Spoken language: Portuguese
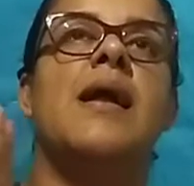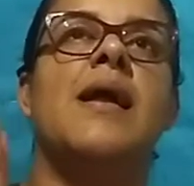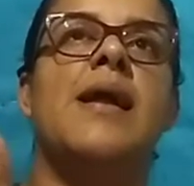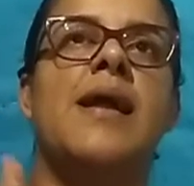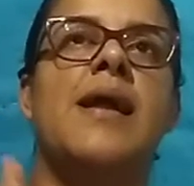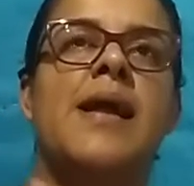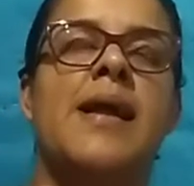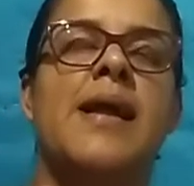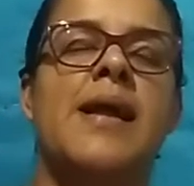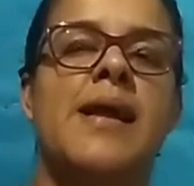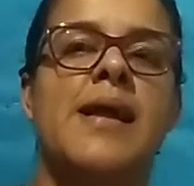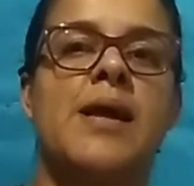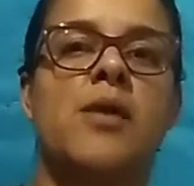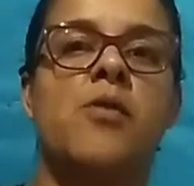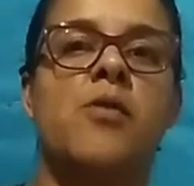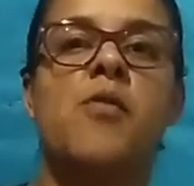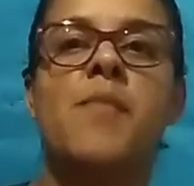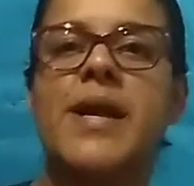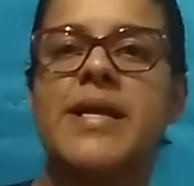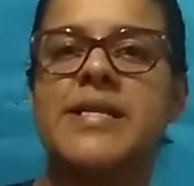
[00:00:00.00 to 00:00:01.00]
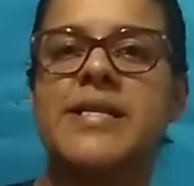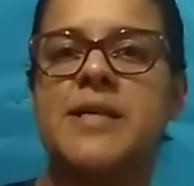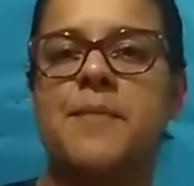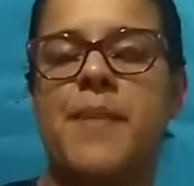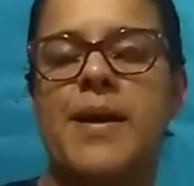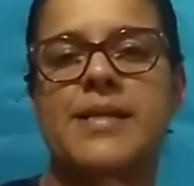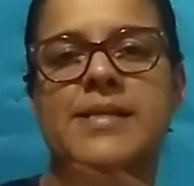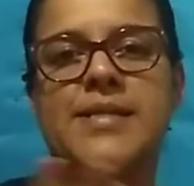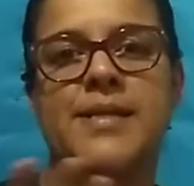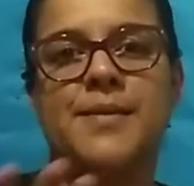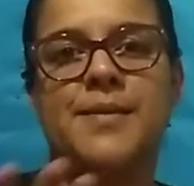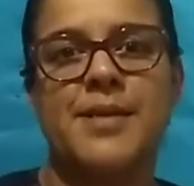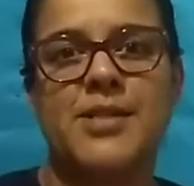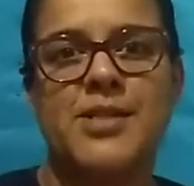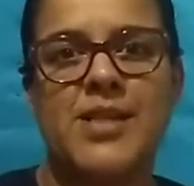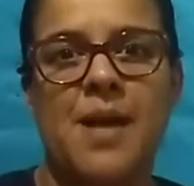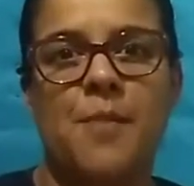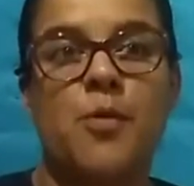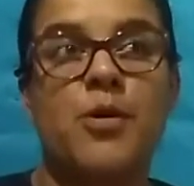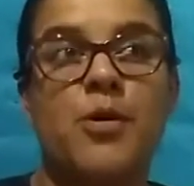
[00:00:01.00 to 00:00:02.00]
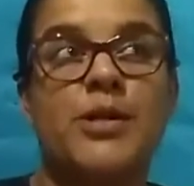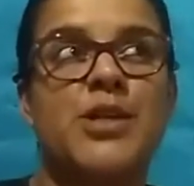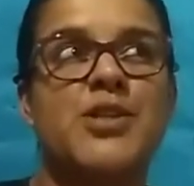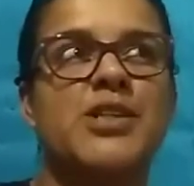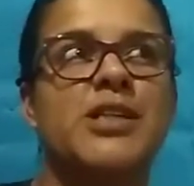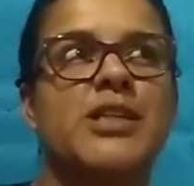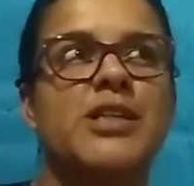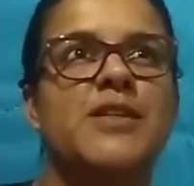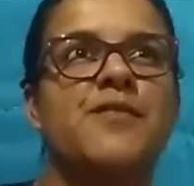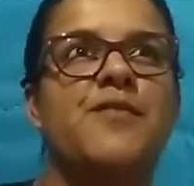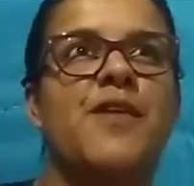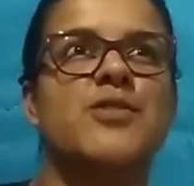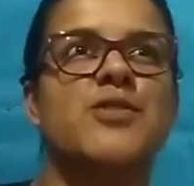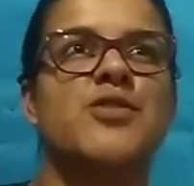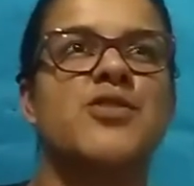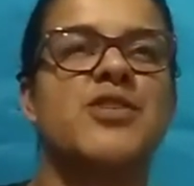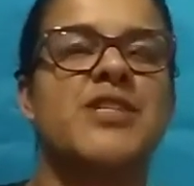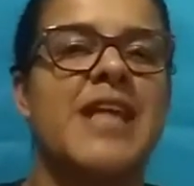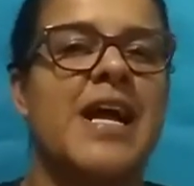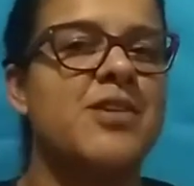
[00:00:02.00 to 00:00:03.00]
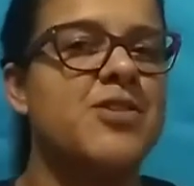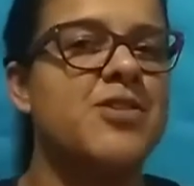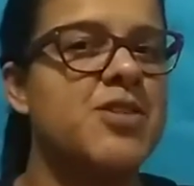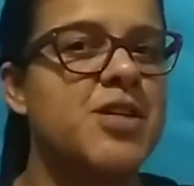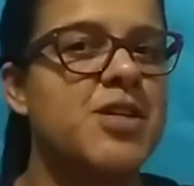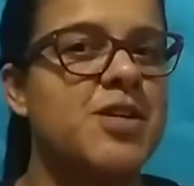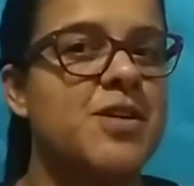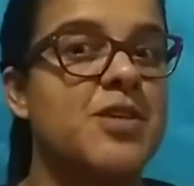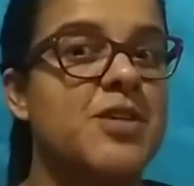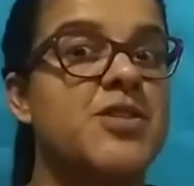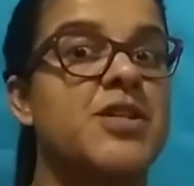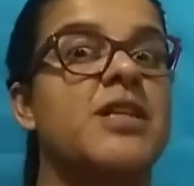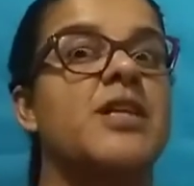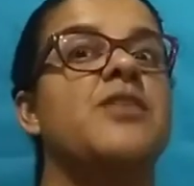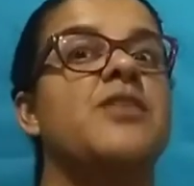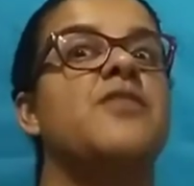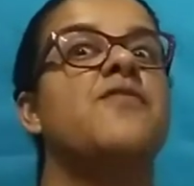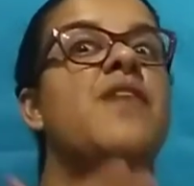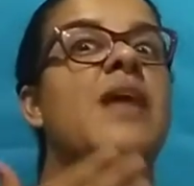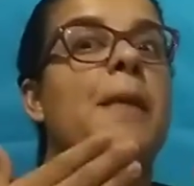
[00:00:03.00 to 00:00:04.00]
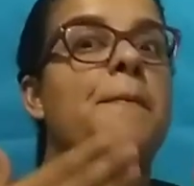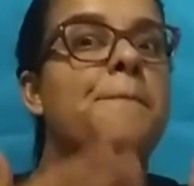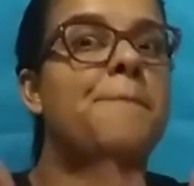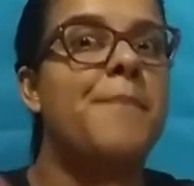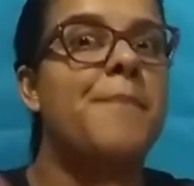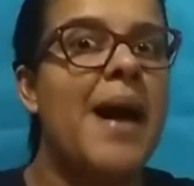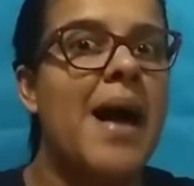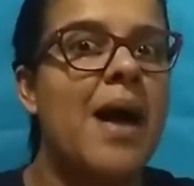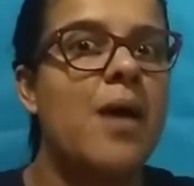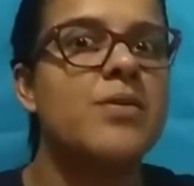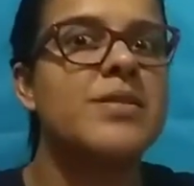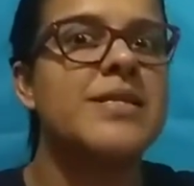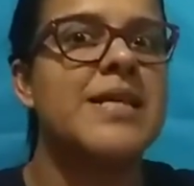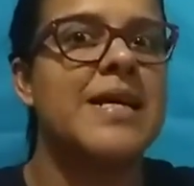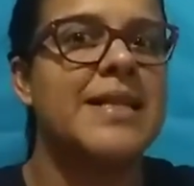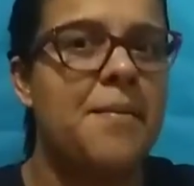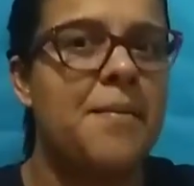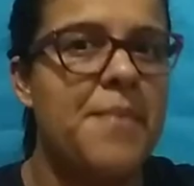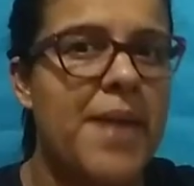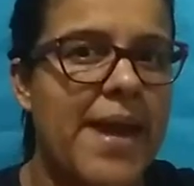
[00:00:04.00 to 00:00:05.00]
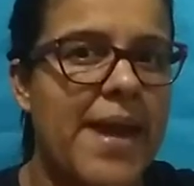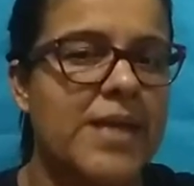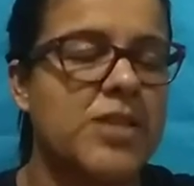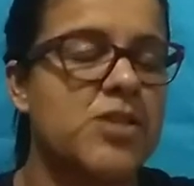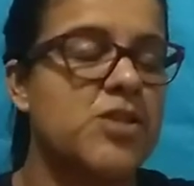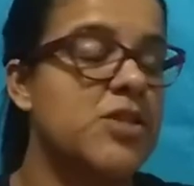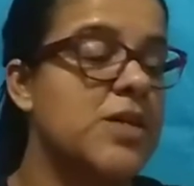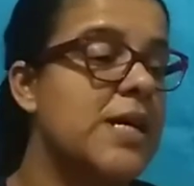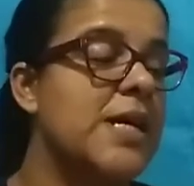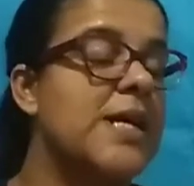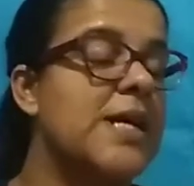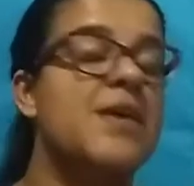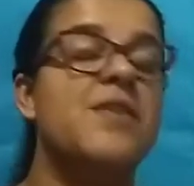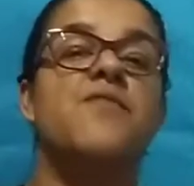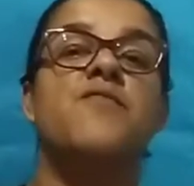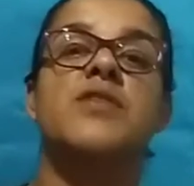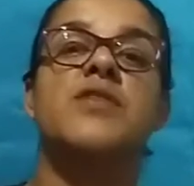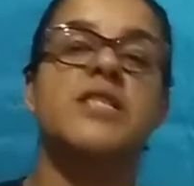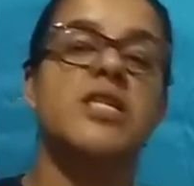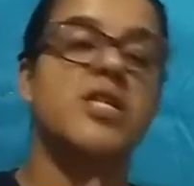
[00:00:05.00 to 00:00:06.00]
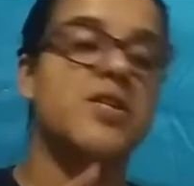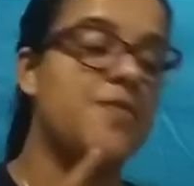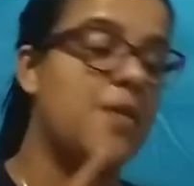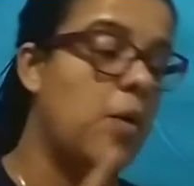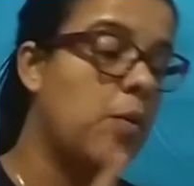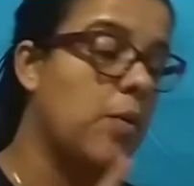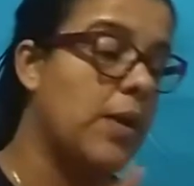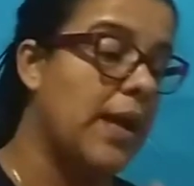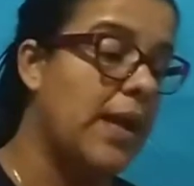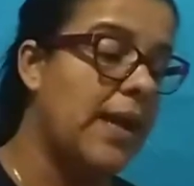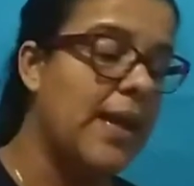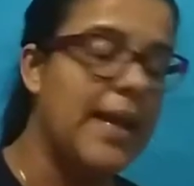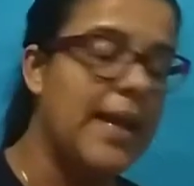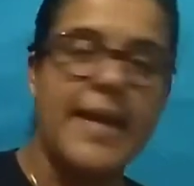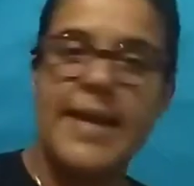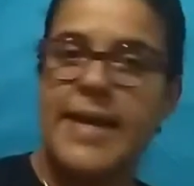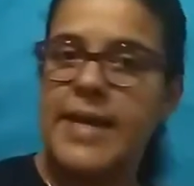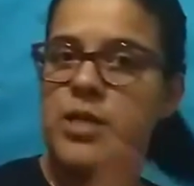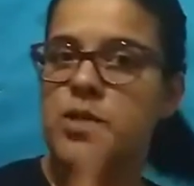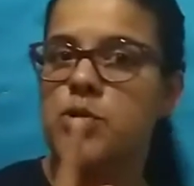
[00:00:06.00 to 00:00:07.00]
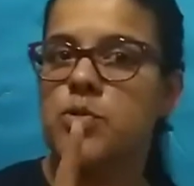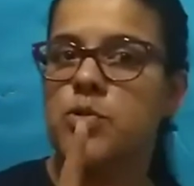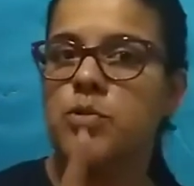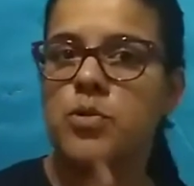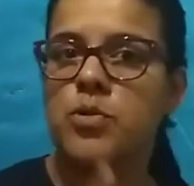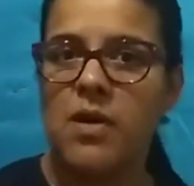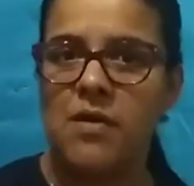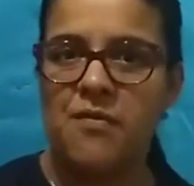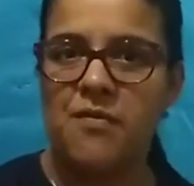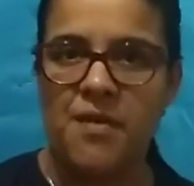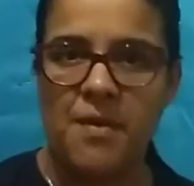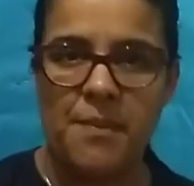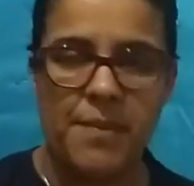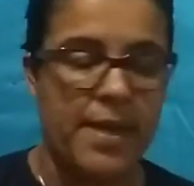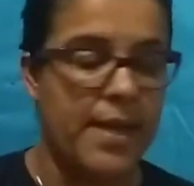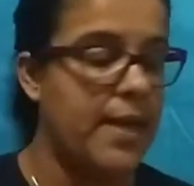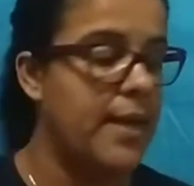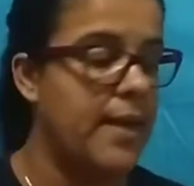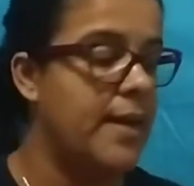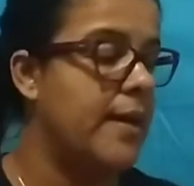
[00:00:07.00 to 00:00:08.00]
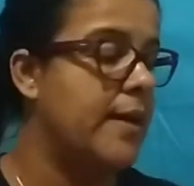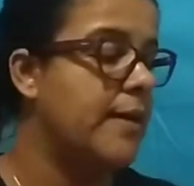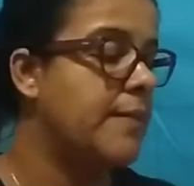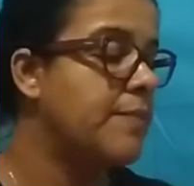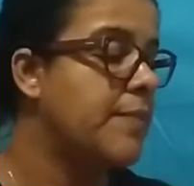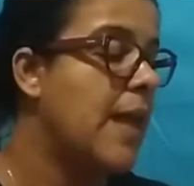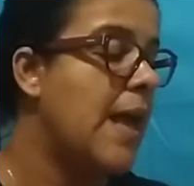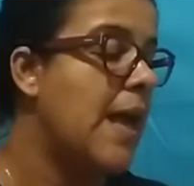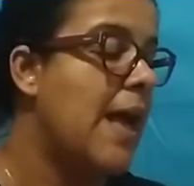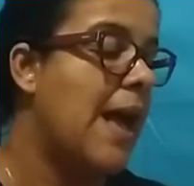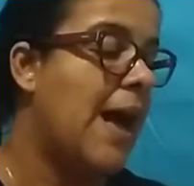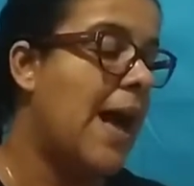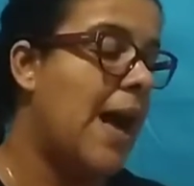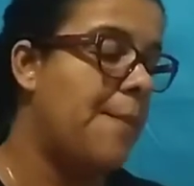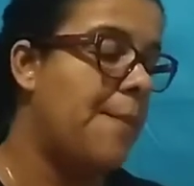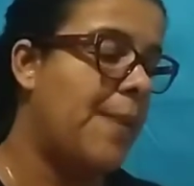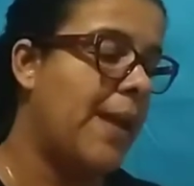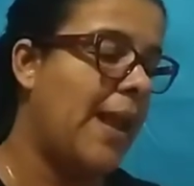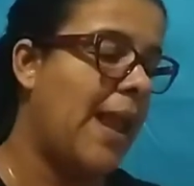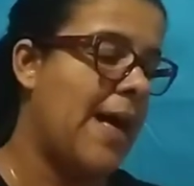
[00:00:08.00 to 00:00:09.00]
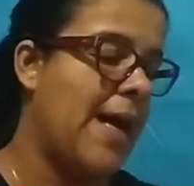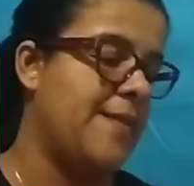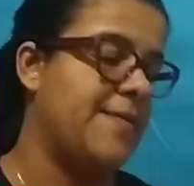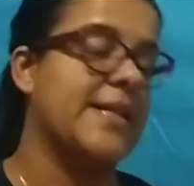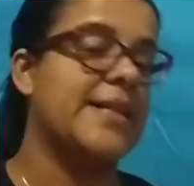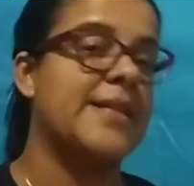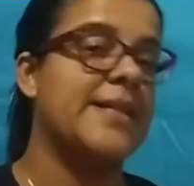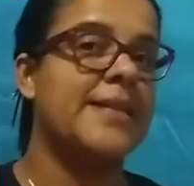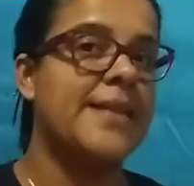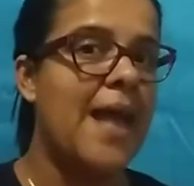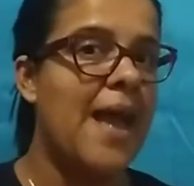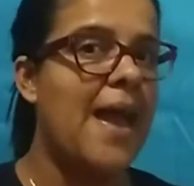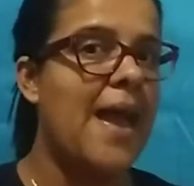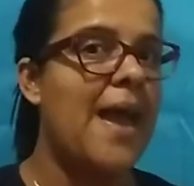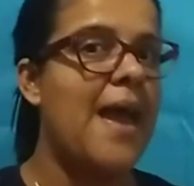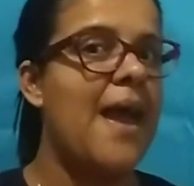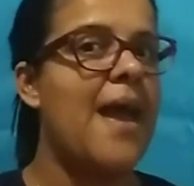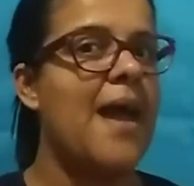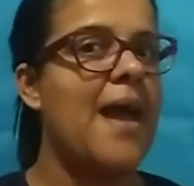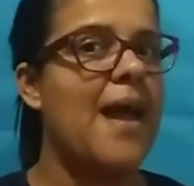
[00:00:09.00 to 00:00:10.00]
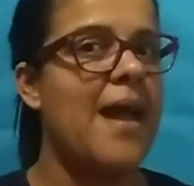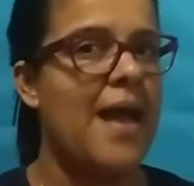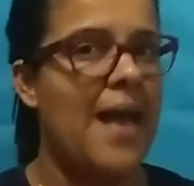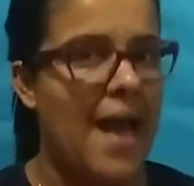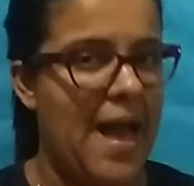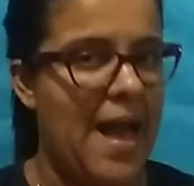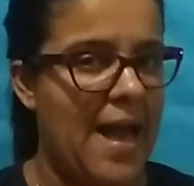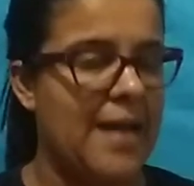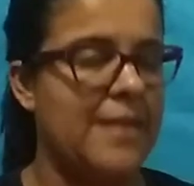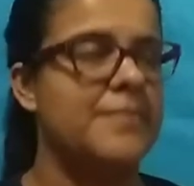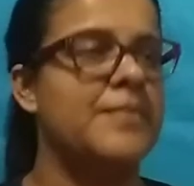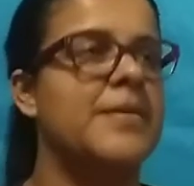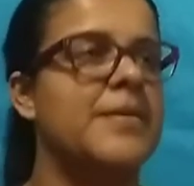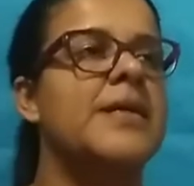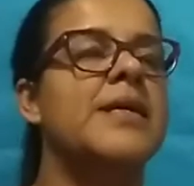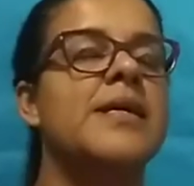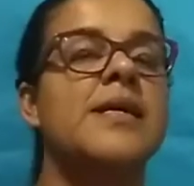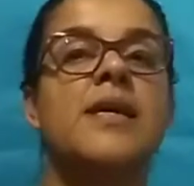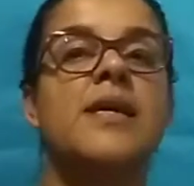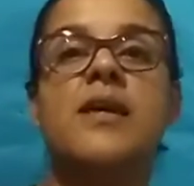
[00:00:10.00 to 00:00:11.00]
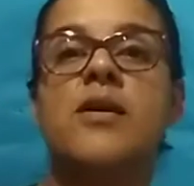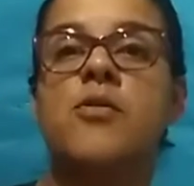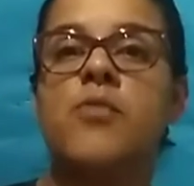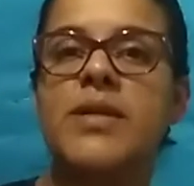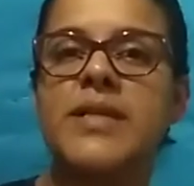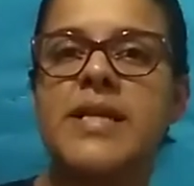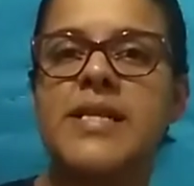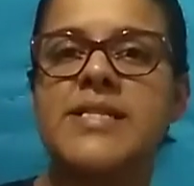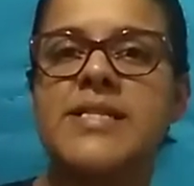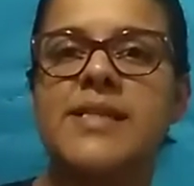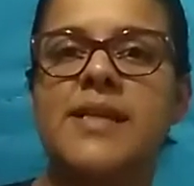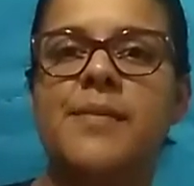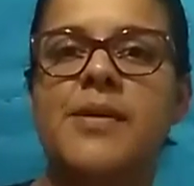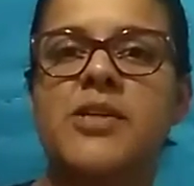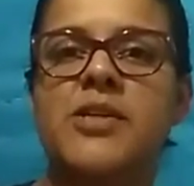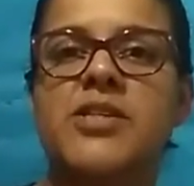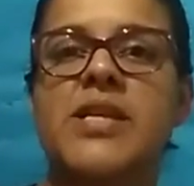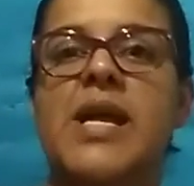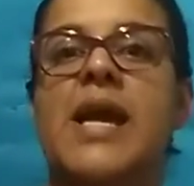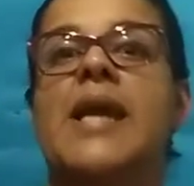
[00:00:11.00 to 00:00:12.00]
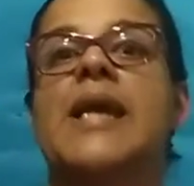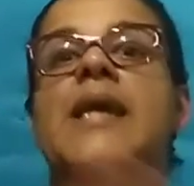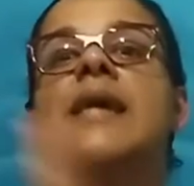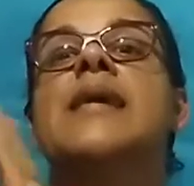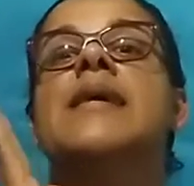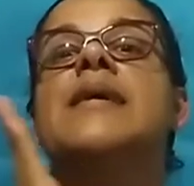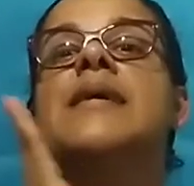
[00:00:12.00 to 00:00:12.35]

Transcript: É, como é que separa as sílabas? Lembra quando a Tilane faz o ditadinho, a Tilane não fala pausadamente? Vocês vão ler junto com a família a palavra terra. E quantas sílabas tem?